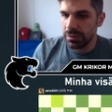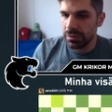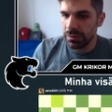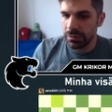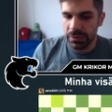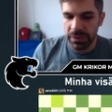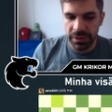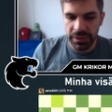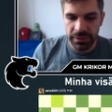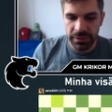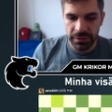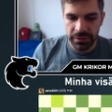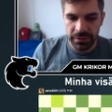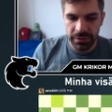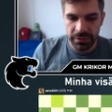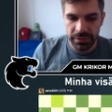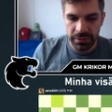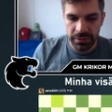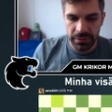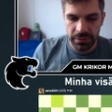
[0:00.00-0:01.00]
Uai.
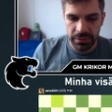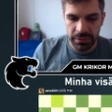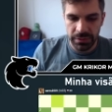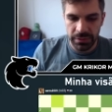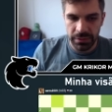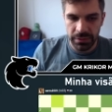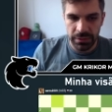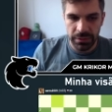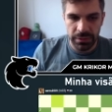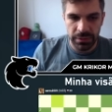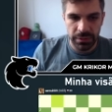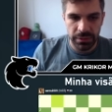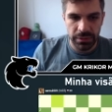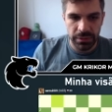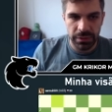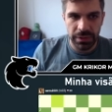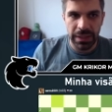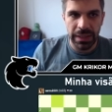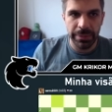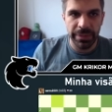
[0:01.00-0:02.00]

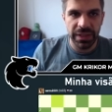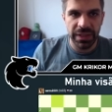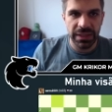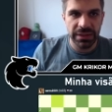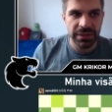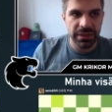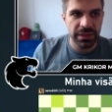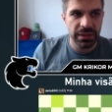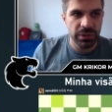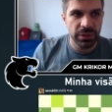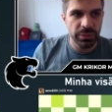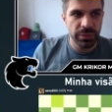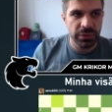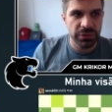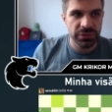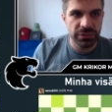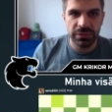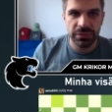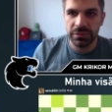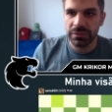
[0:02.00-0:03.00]
Ah, peraí que tá... Não
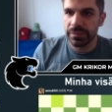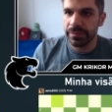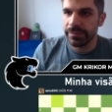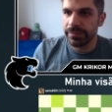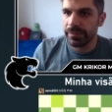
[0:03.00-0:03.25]
posso...